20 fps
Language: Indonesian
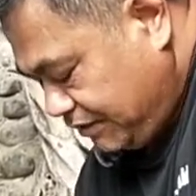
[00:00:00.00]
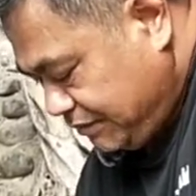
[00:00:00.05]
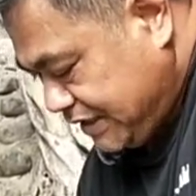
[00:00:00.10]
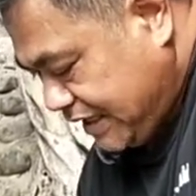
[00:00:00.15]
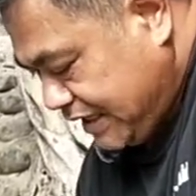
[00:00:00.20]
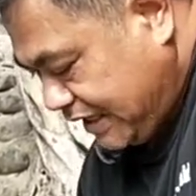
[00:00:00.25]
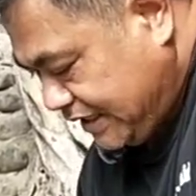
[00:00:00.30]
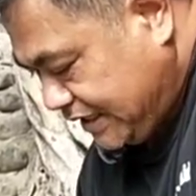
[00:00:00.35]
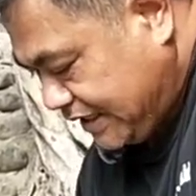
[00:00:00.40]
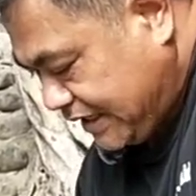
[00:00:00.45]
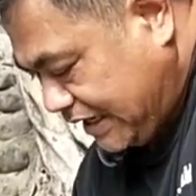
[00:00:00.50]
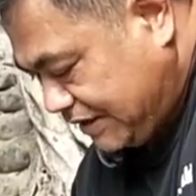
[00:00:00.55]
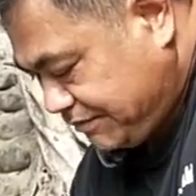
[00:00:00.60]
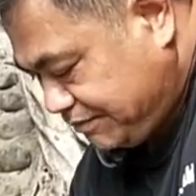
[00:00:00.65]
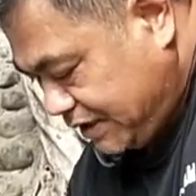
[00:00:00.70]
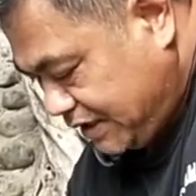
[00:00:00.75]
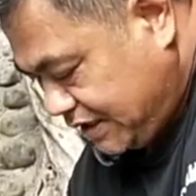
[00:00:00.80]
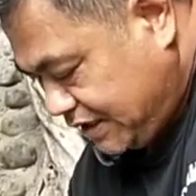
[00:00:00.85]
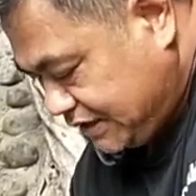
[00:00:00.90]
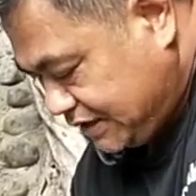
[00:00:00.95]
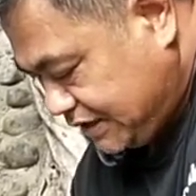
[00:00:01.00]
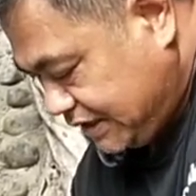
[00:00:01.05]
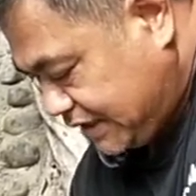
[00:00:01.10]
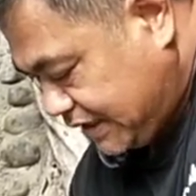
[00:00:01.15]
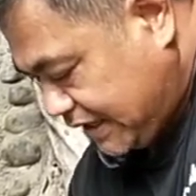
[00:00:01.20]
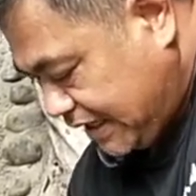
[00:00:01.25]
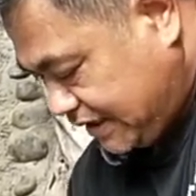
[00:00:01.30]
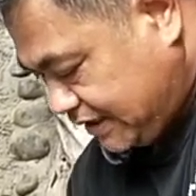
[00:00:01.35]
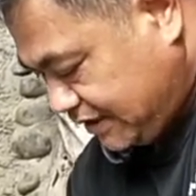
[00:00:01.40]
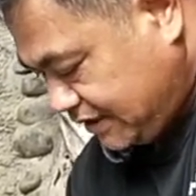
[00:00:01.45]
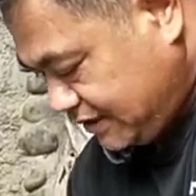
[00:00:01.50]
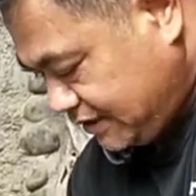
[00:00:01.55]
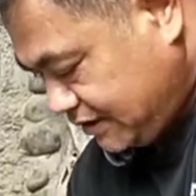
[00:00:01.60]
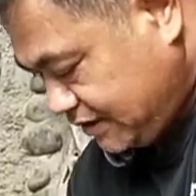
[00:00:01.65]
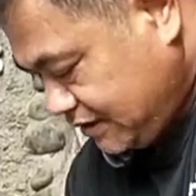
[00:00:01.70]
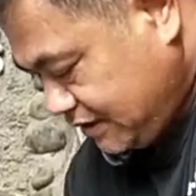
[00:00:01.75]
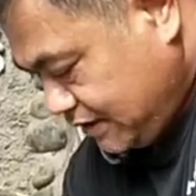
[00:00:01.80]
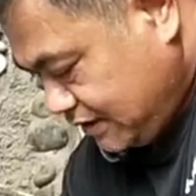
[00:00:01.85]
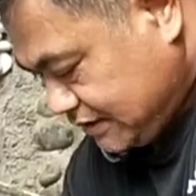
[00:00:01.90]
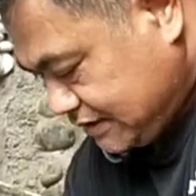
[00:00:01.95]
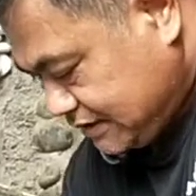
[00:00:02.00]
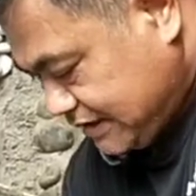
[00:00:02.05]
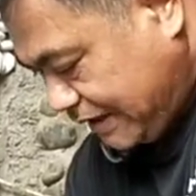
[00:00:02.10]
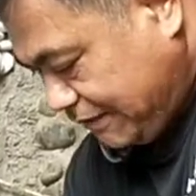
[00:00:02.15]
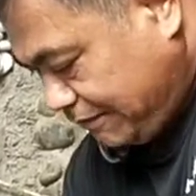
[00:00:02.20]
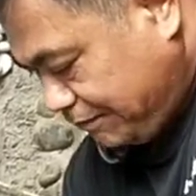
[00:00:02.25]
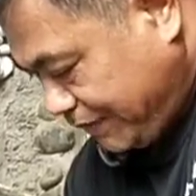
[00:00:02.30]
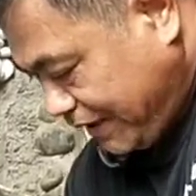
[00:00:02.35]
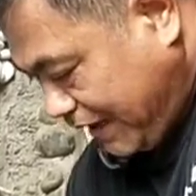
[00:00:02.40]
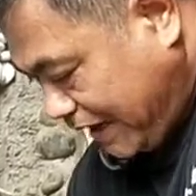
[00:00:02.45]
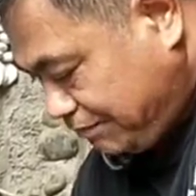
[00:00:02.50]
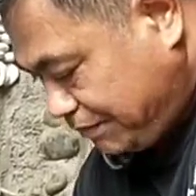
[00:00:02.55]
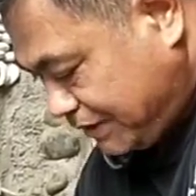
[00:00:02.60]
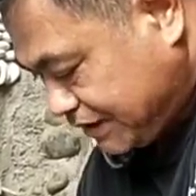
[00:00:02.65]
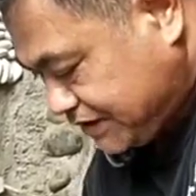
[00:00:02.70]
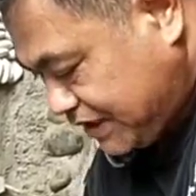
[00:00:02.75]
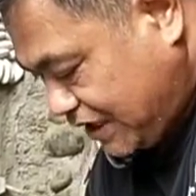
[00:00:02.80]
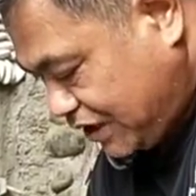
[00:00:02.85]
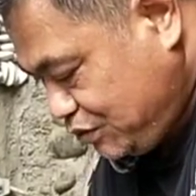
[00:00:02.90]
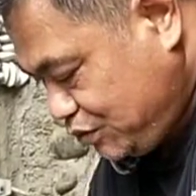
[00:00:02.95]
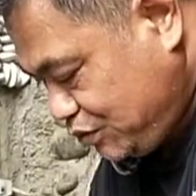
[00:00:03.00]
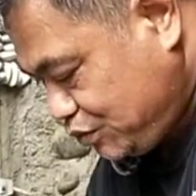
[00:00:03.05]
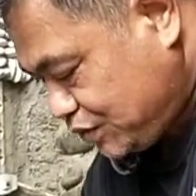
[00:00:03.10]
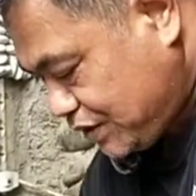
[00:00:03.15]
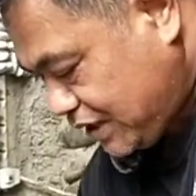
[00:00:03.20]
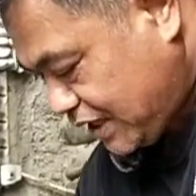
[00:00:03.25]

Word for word: minyak ikan, blended ikan sampai ampas tahu.